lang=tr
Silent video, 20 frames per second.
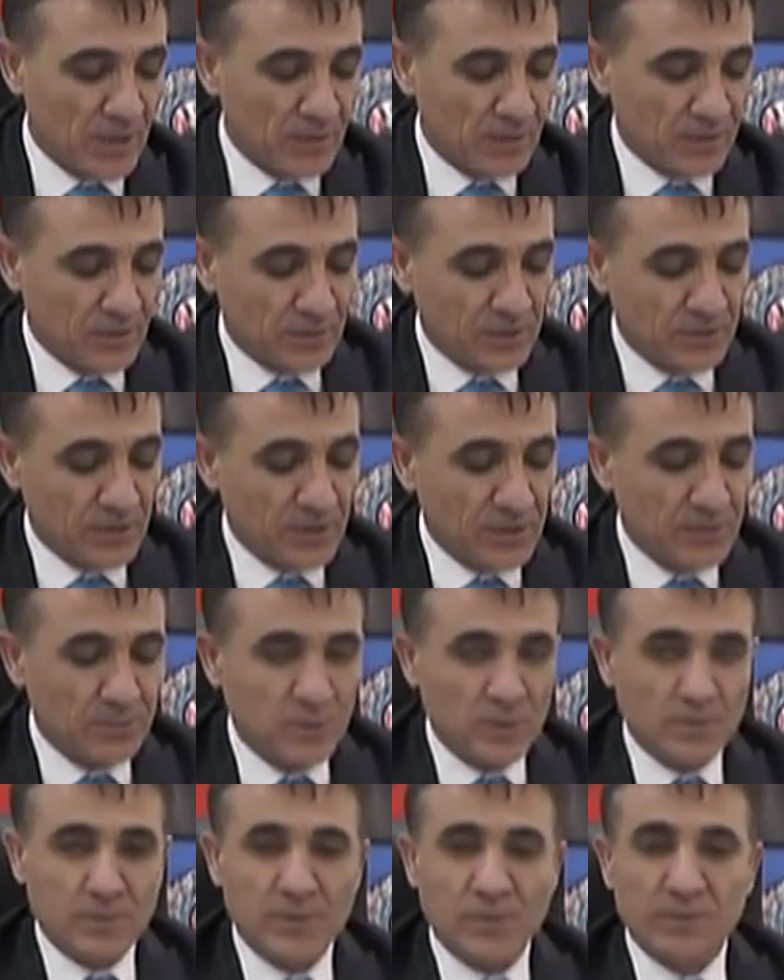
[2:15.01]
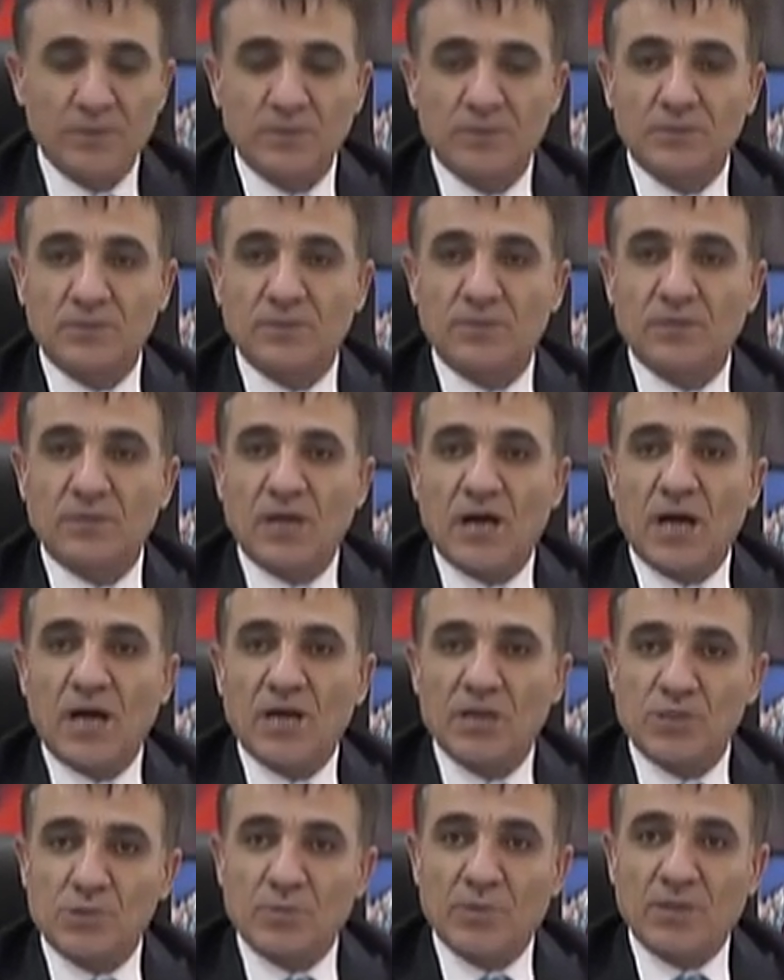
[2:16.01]
E, dediğim gibi e,
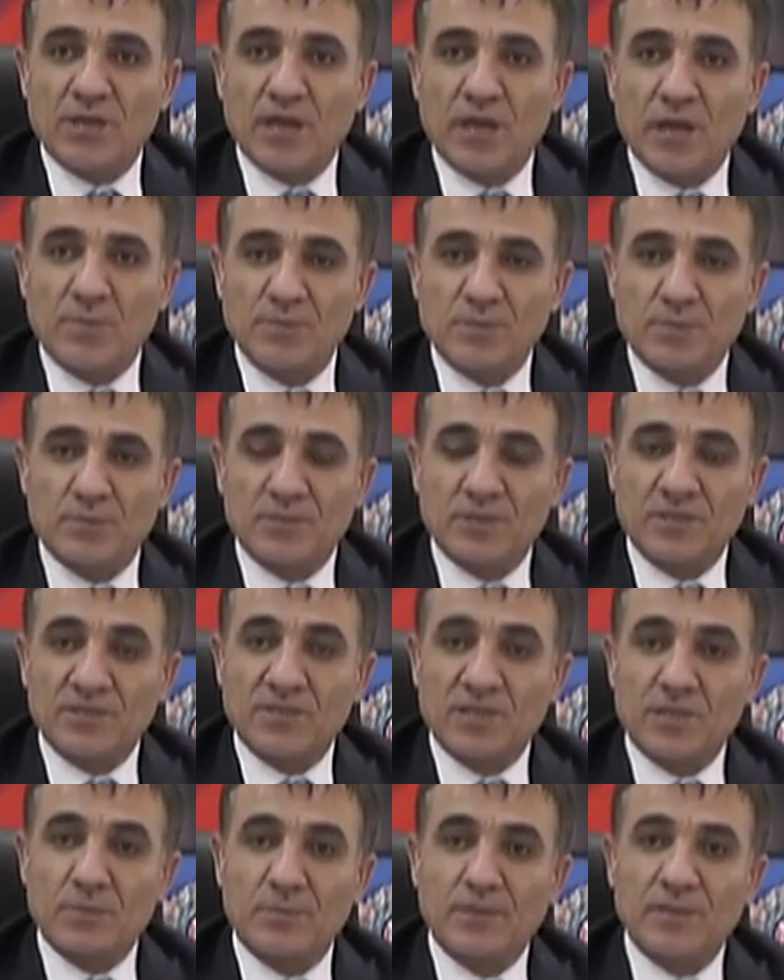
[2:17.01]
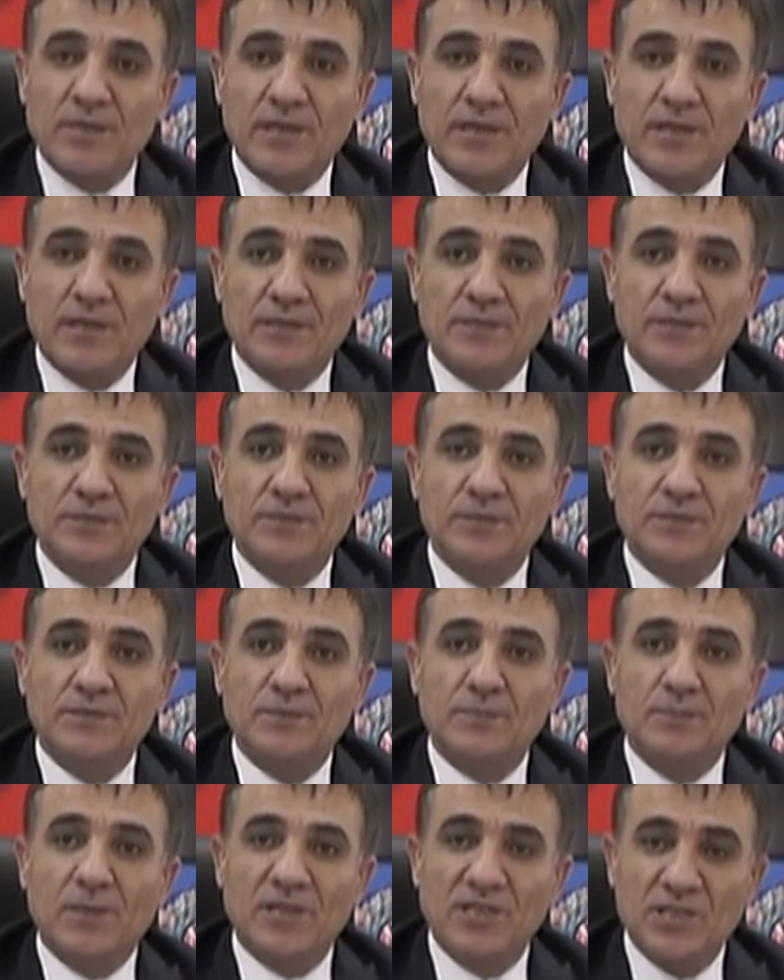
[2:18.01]
A iş planı kapsamında tarıma dayalı
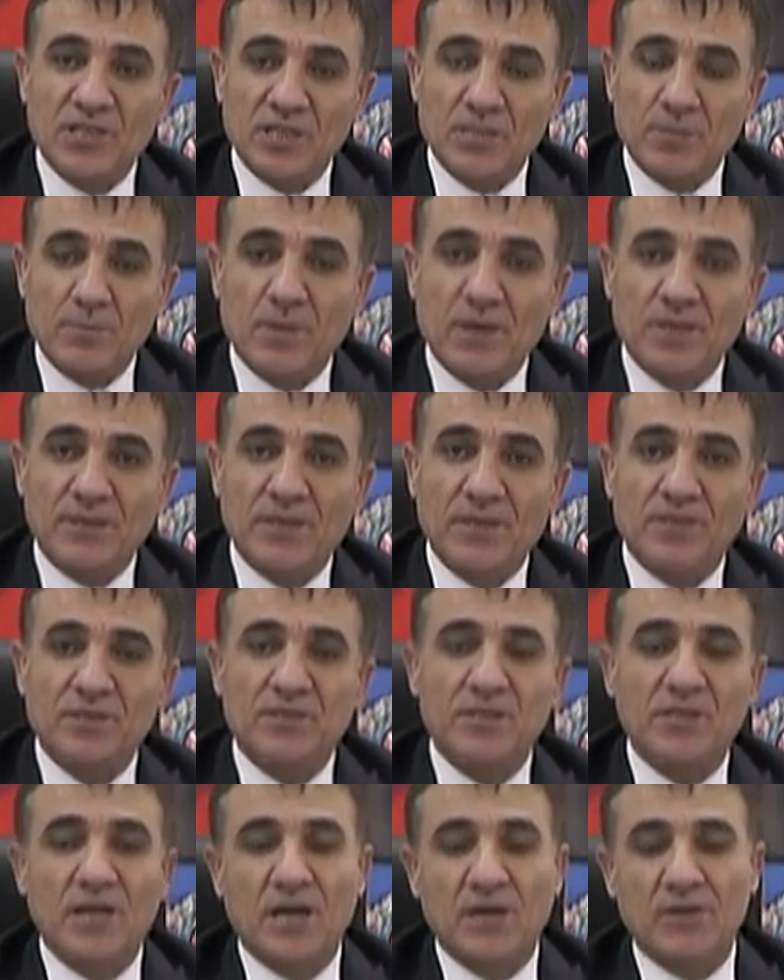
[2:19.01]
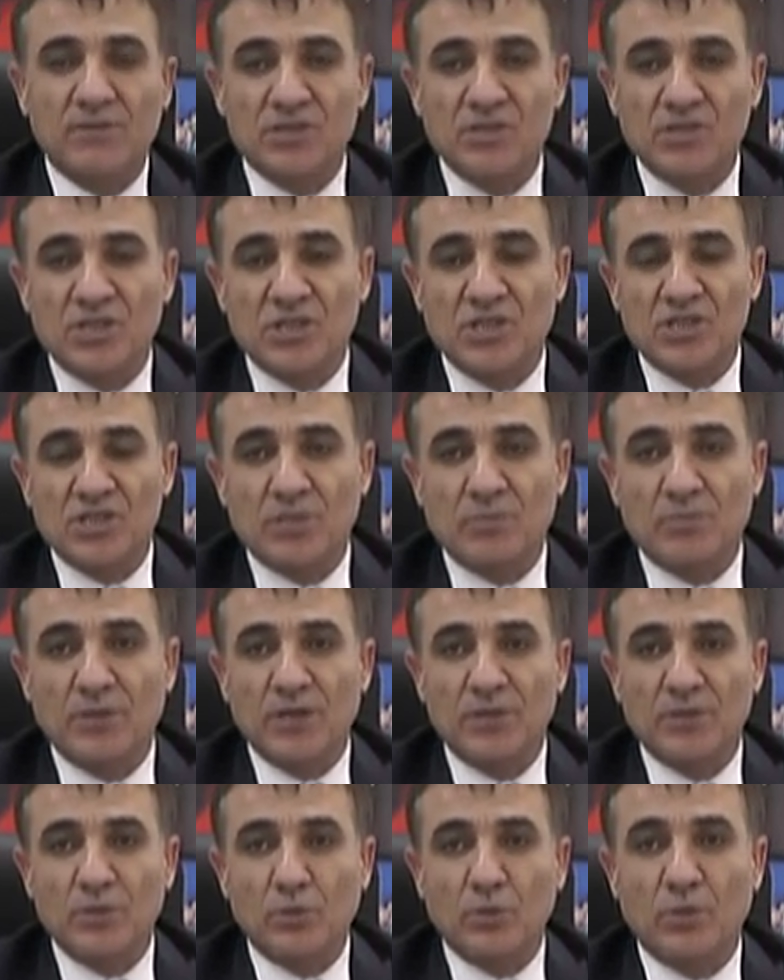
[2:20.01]
e, makine ekipmanlar, yine hayvancılık
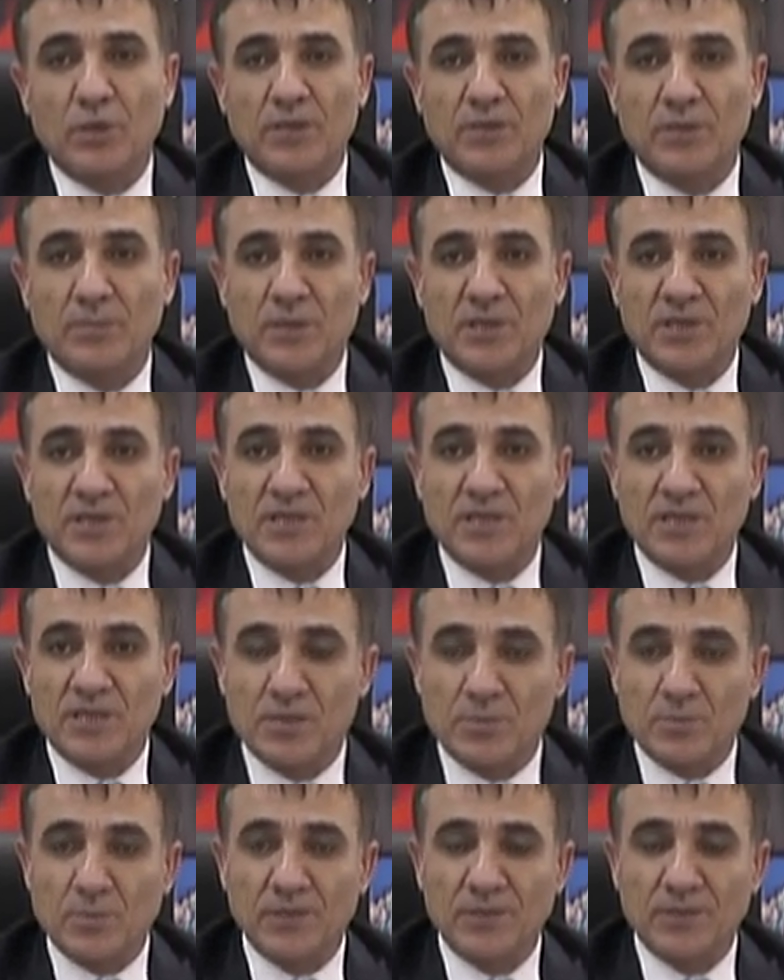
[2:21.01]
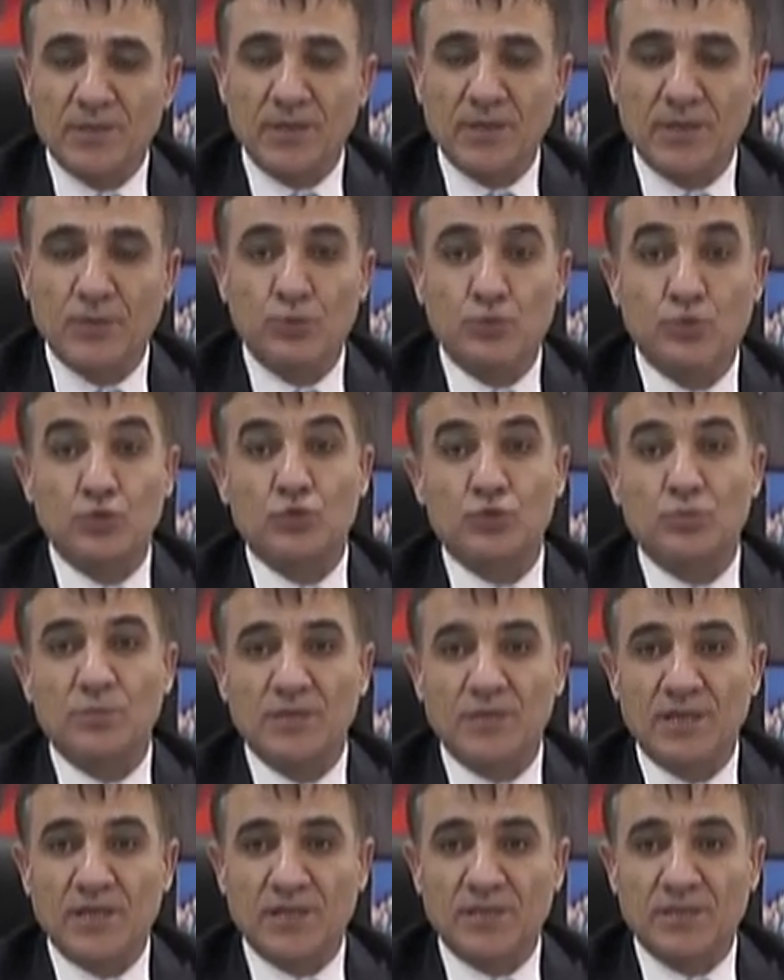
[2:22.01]
işletmelerinde kullanılan makine ekipmanlara 300
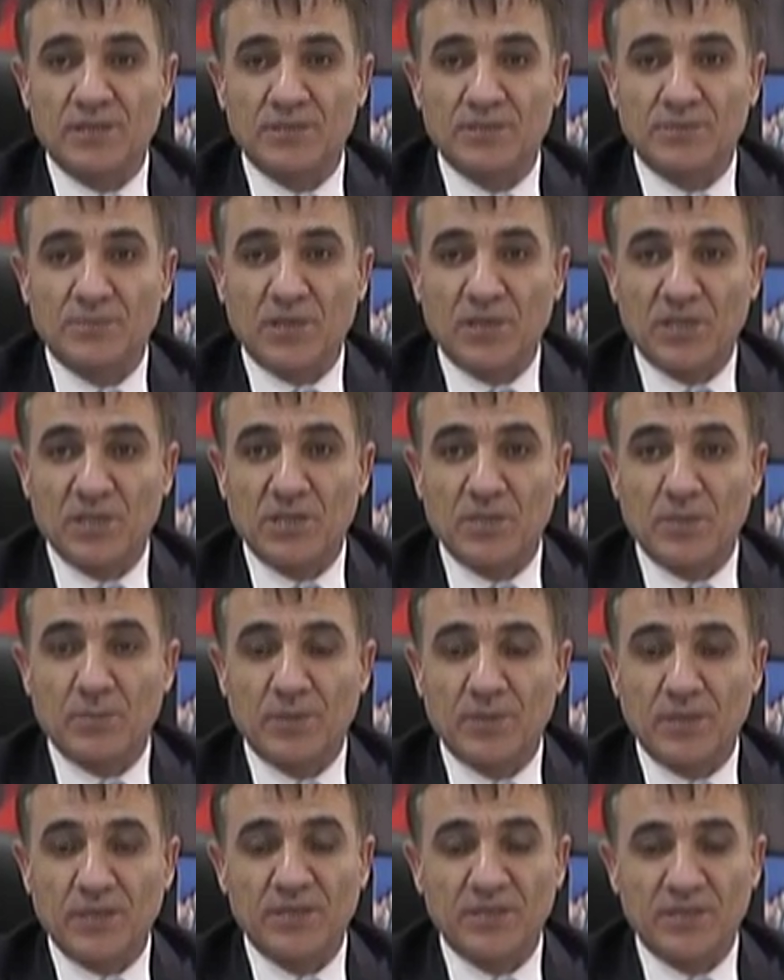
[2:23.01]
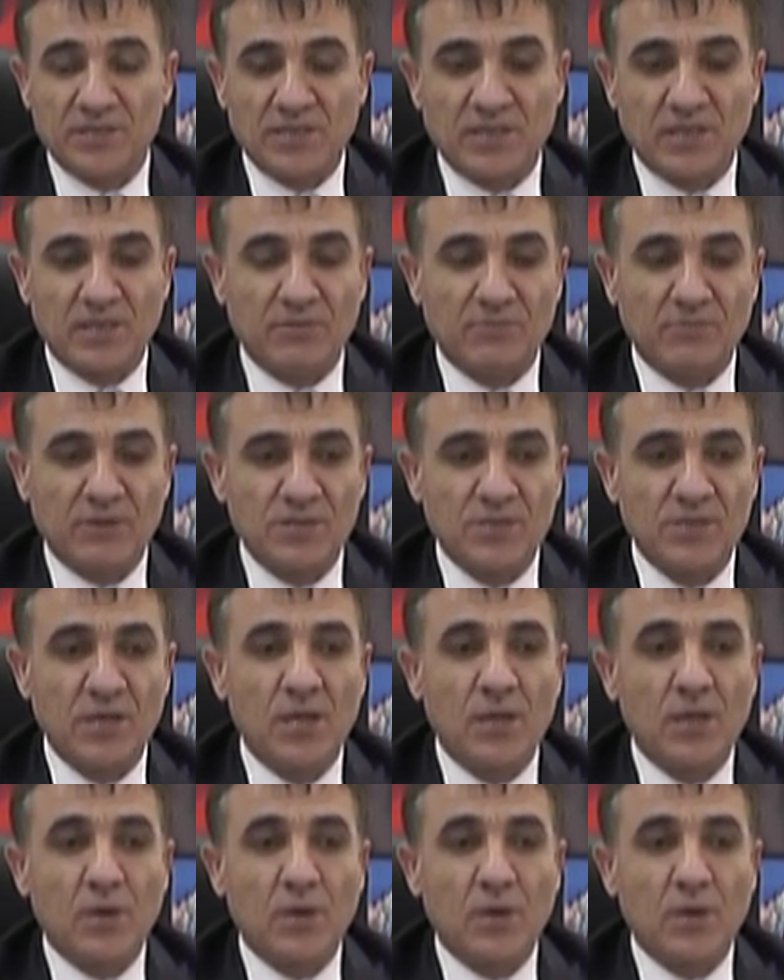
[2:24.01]
bin liraya kadar makine ekipmanlara destekler var.